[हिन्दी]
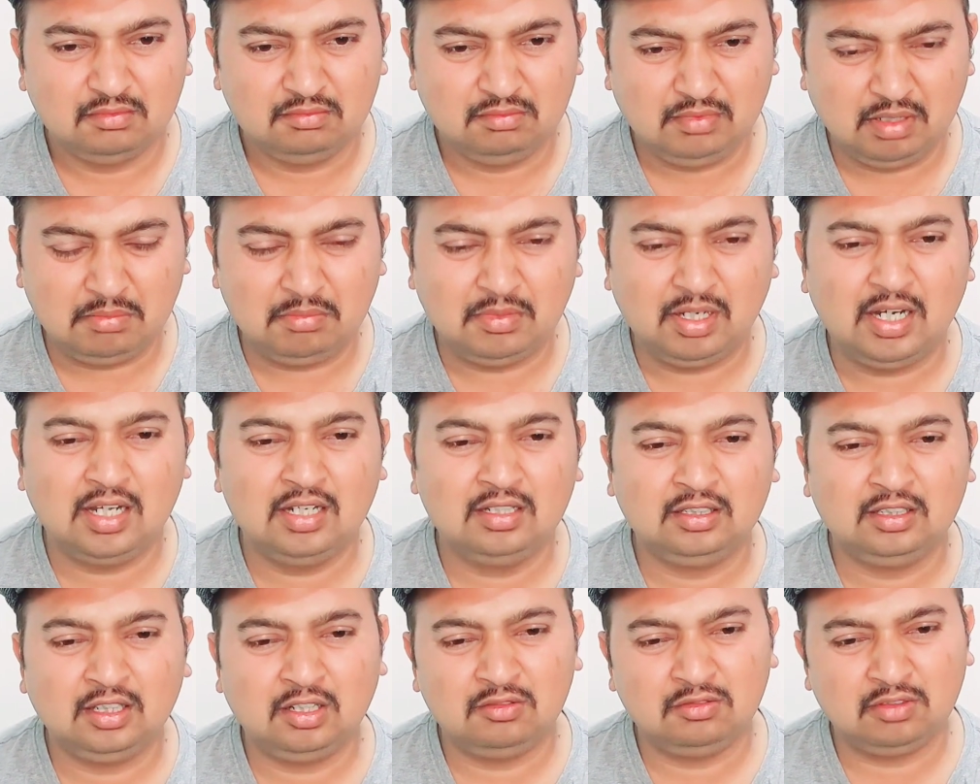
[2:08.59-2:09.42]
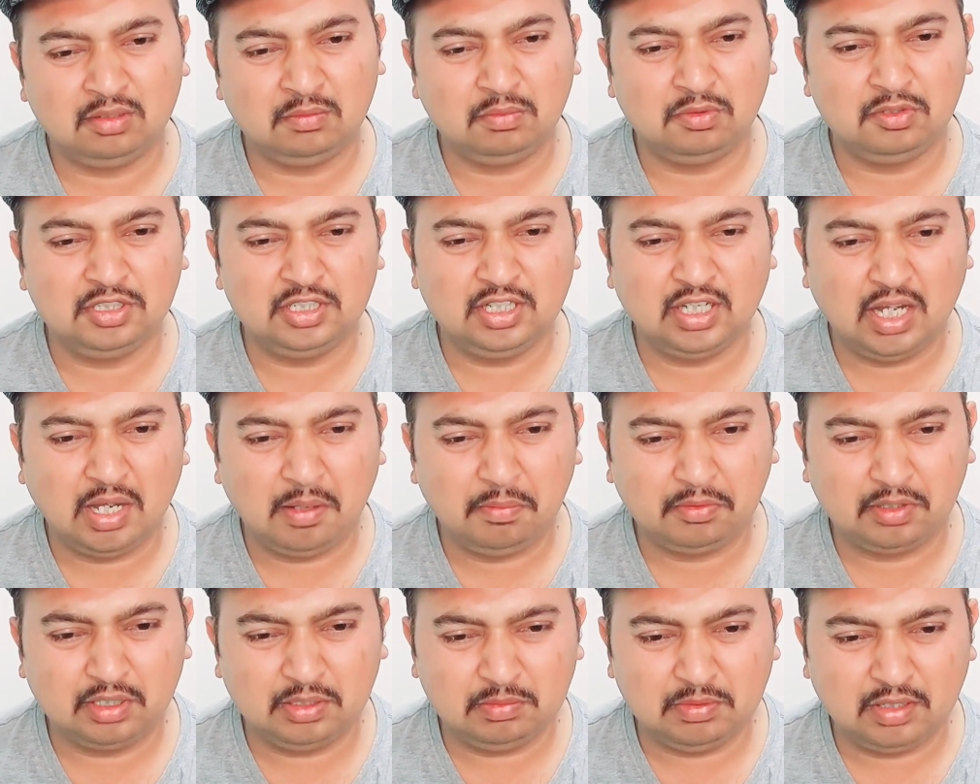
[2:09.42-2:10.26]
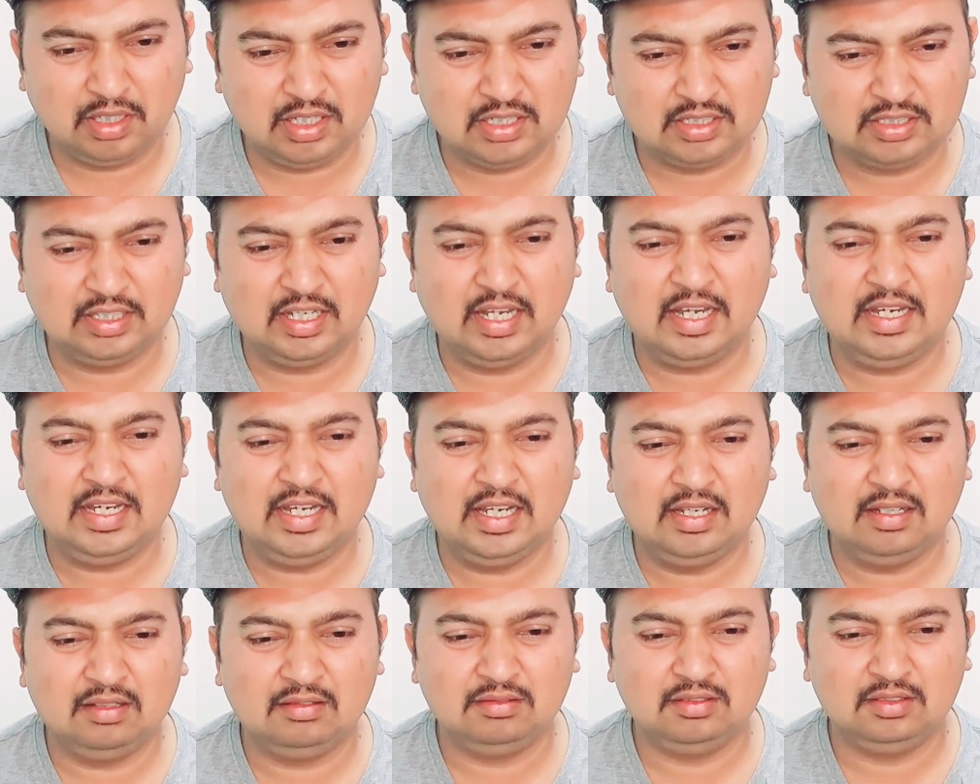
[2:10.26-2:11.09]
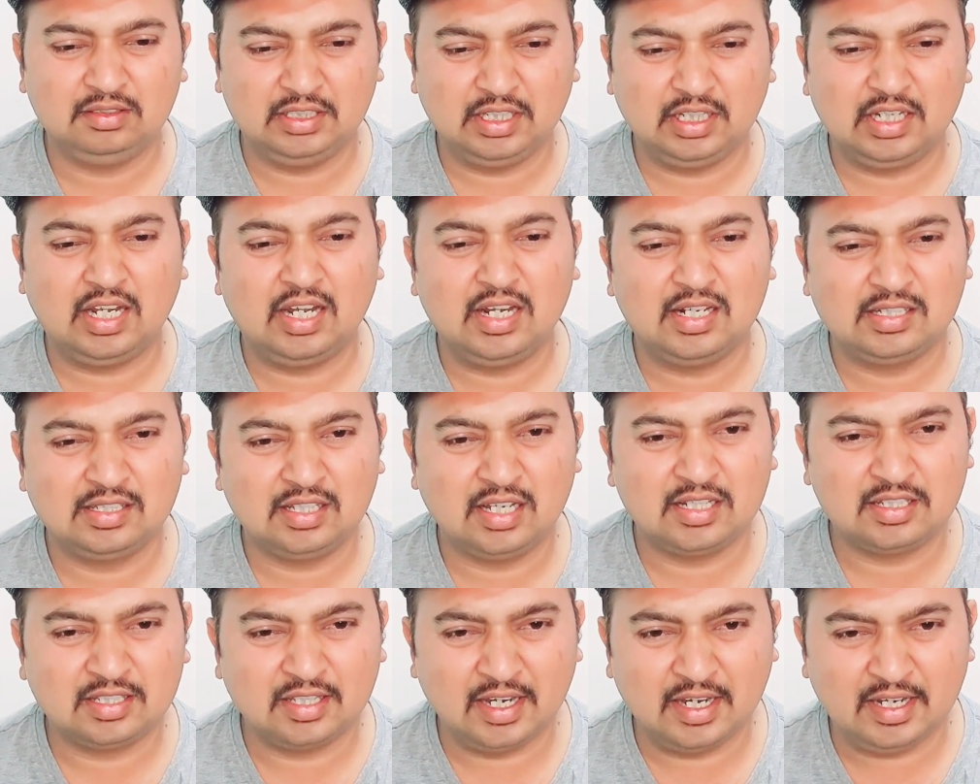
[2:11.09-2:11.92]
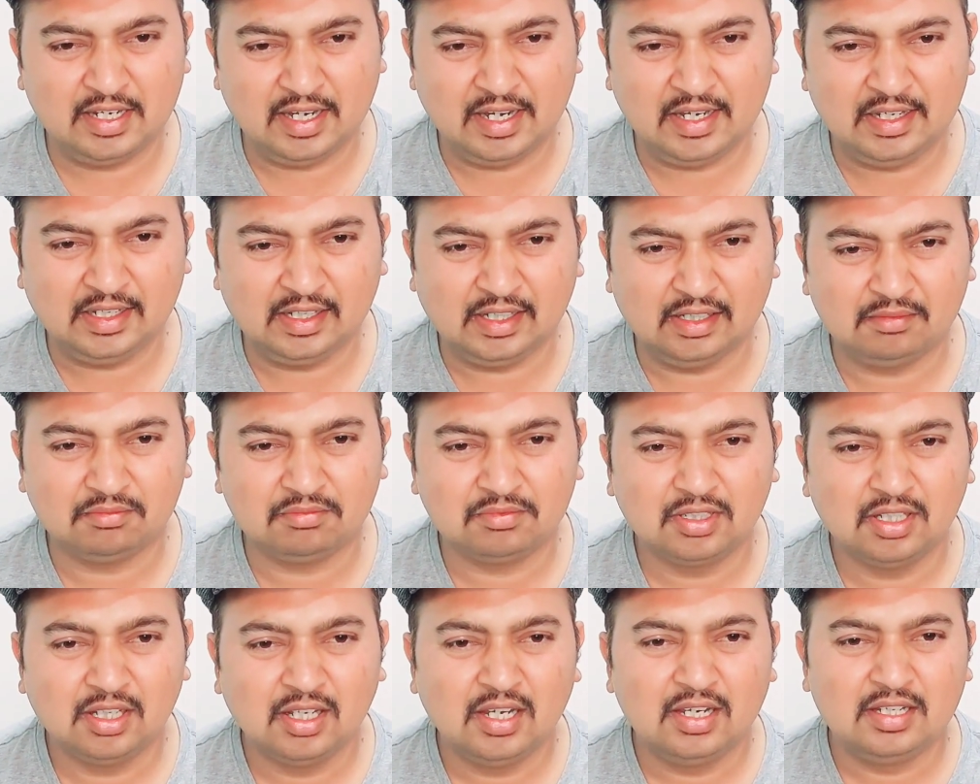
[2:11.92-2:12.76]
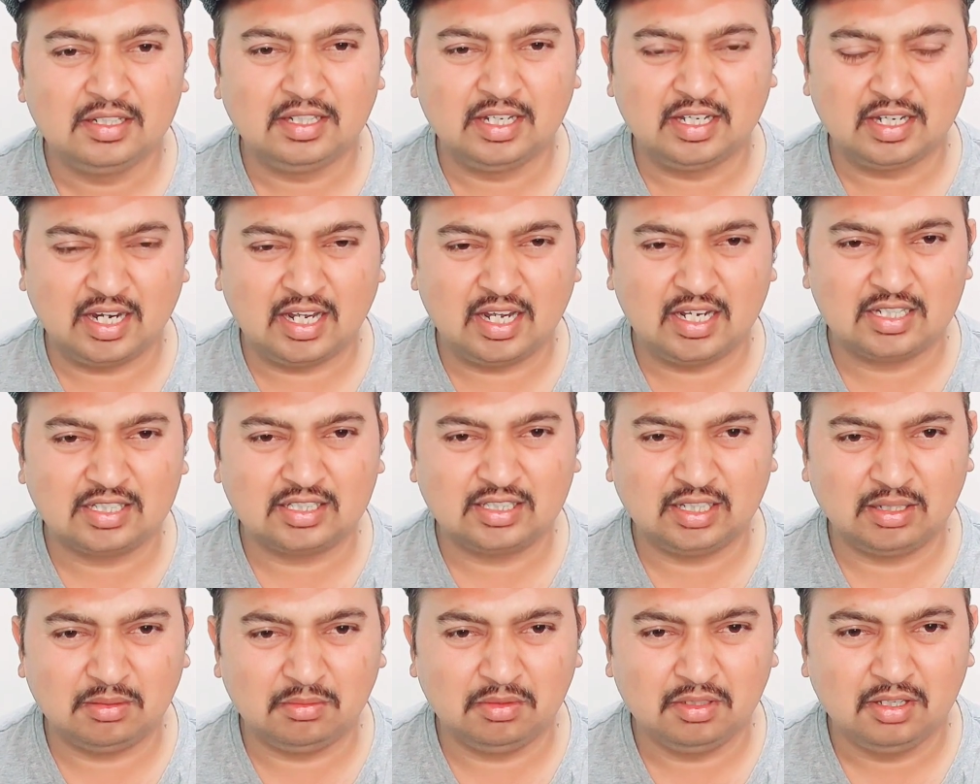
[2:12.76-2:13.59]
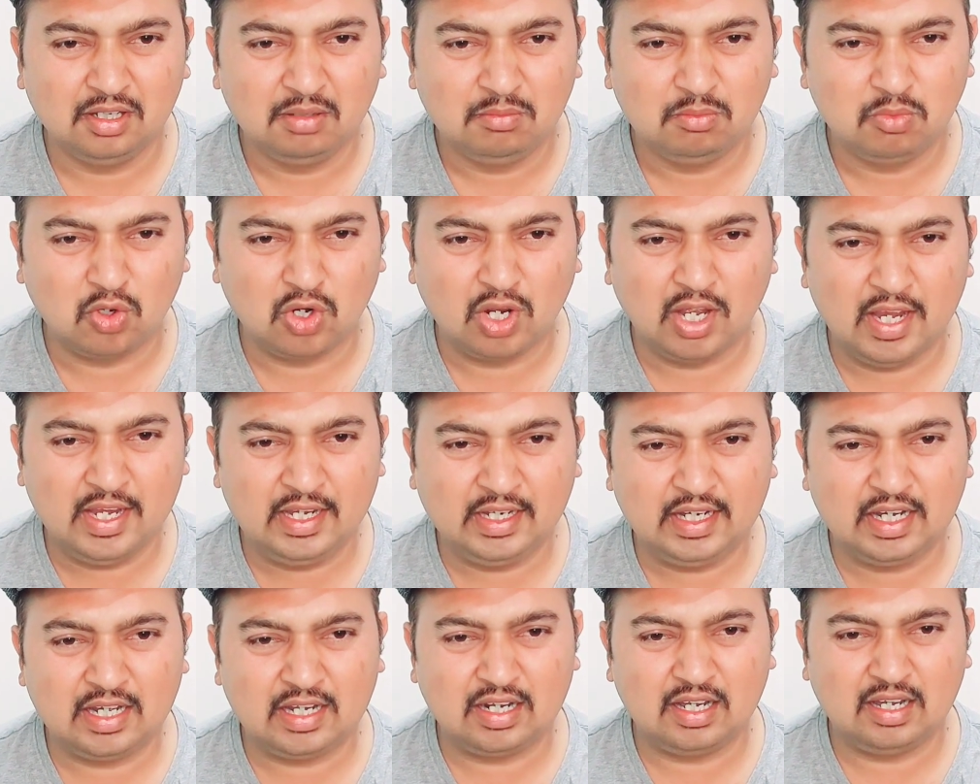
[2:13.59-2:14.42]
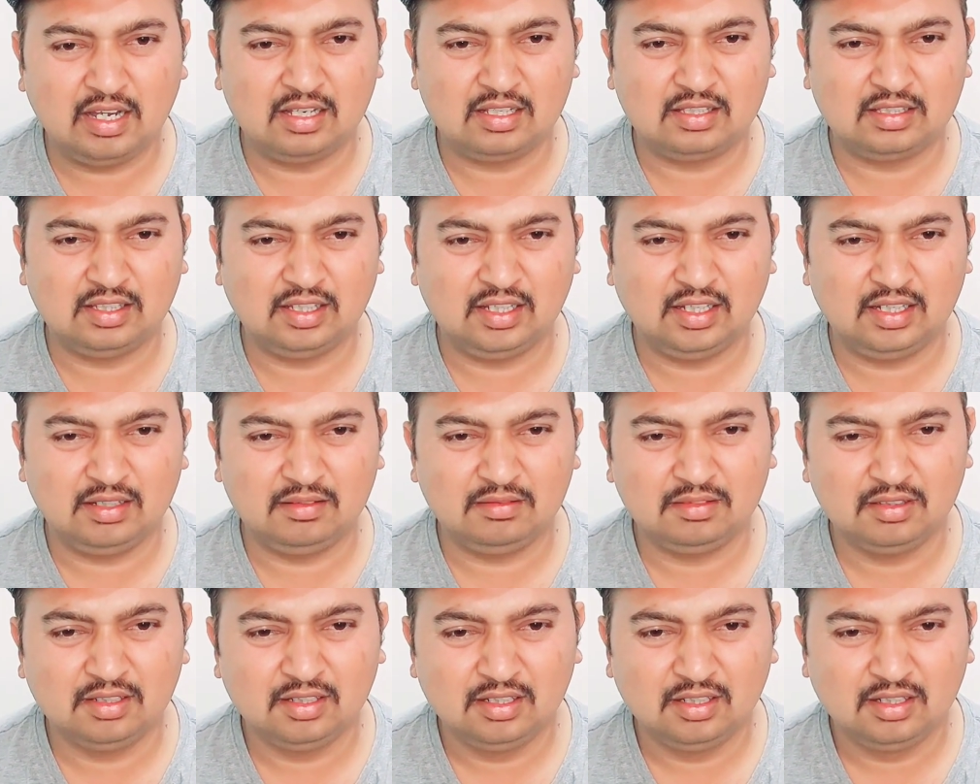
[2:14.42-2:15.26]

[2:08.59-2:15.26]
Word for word: मैं मानता हूँ अबू जी आपकी बात सही है ये रास्ता सही नहीं है ये रास्ता बुराई का रास्ता है